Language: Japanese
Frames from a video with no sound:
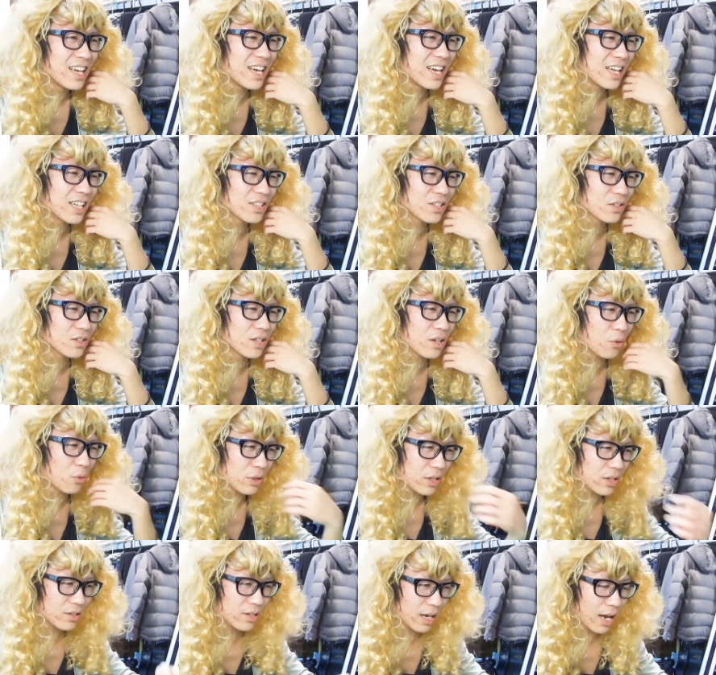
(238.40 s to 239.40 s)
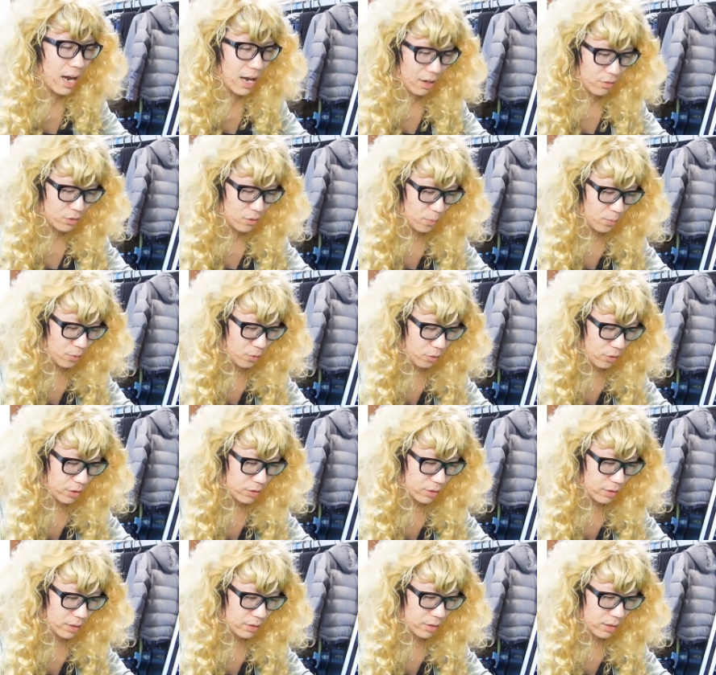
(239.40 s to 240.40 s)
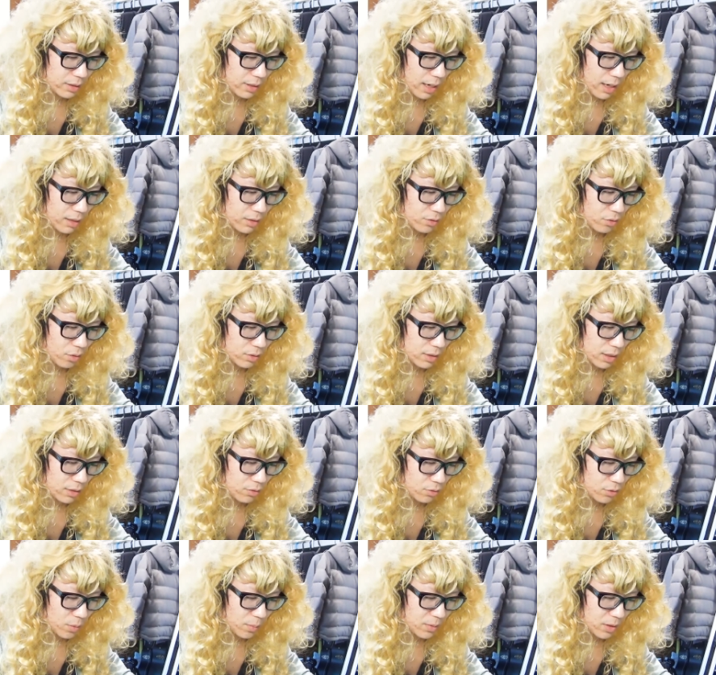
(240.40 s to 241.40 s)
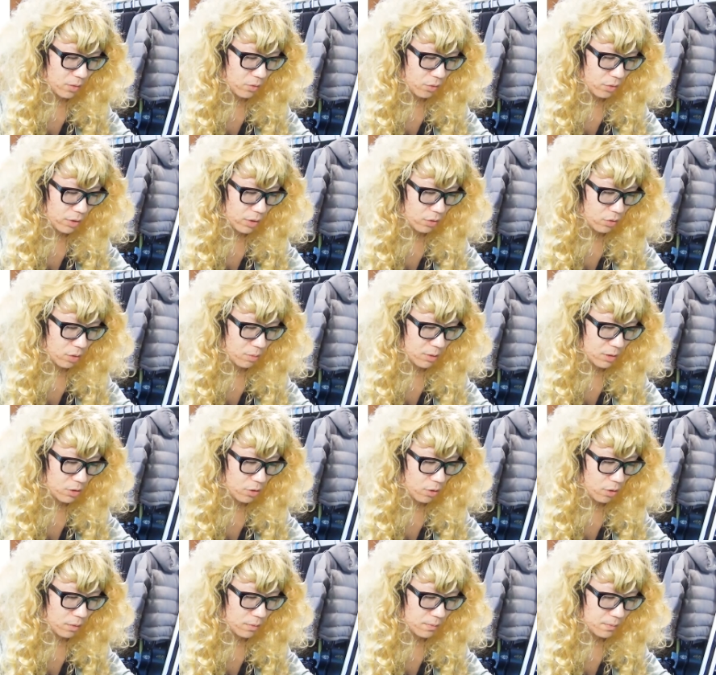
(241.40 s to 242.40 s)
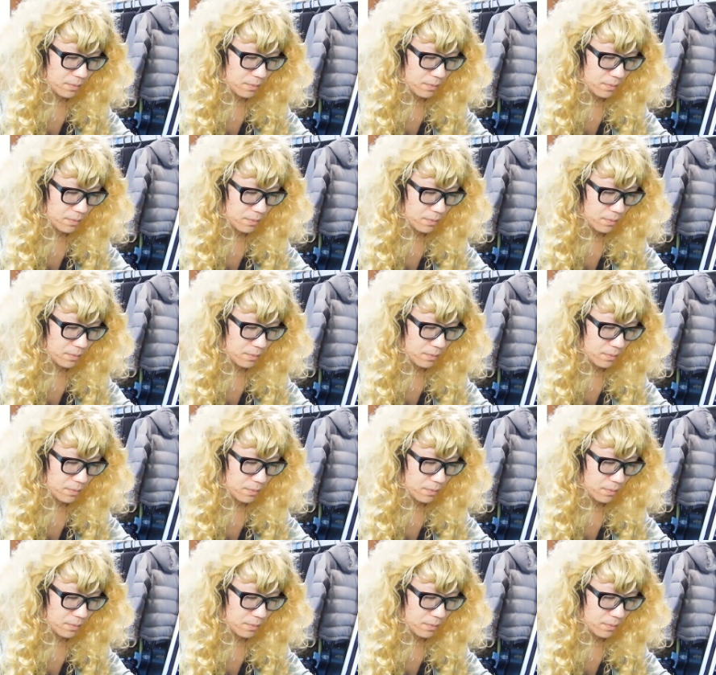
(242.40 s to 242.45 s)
えってお肉があウソップのお肉来てくれたとりあえずあのウソップさんのお肉は取りましょう